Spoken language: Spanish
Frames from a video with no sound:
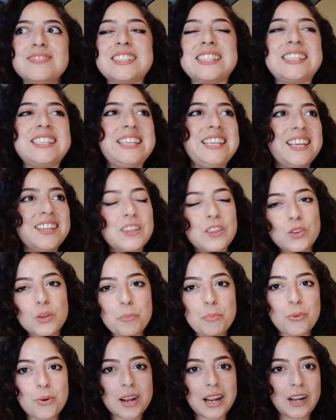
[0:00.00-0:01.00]
Siento
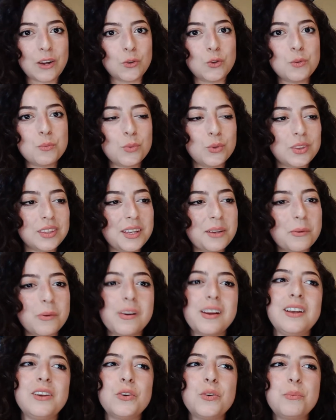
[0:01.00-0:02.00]
por algún
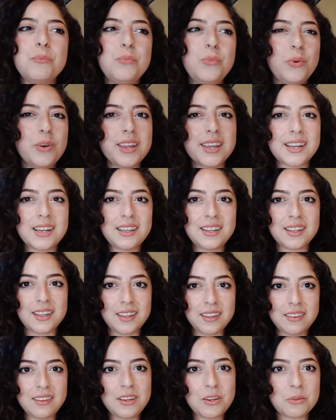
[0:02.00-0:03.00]
motivo algo muy
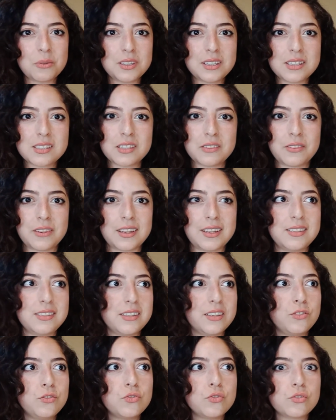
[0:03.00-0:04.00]
aldehídico en esa
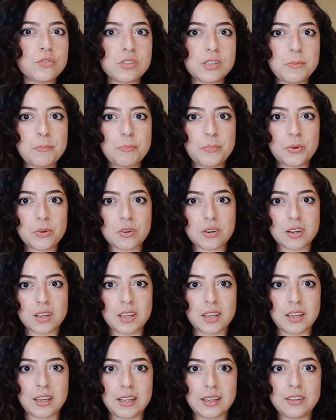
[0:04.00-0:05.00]
fragancia, no sé
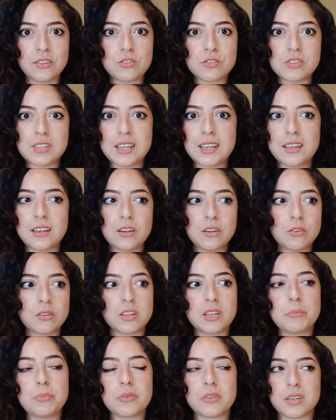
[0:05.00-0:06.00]
por qué, no sé qué
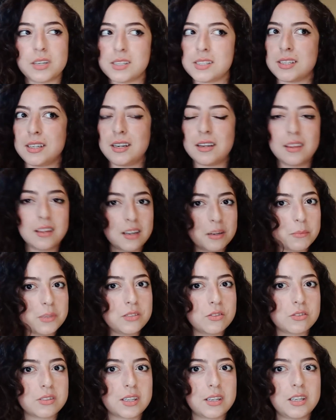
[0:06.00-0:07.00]
nota podrá ser.
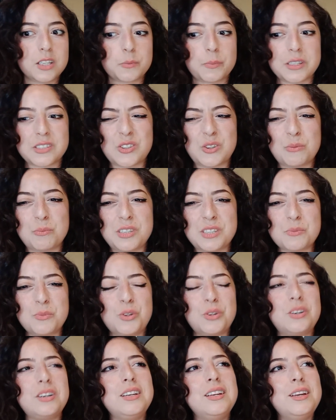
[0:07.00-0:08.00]
Díganme si a ustedes les pasa lo
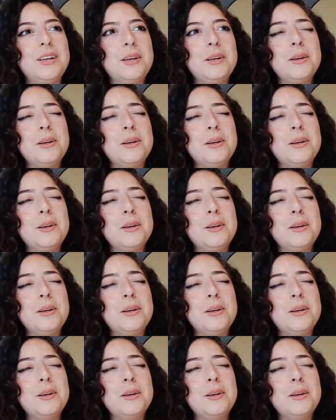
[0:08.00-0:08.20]
mismo.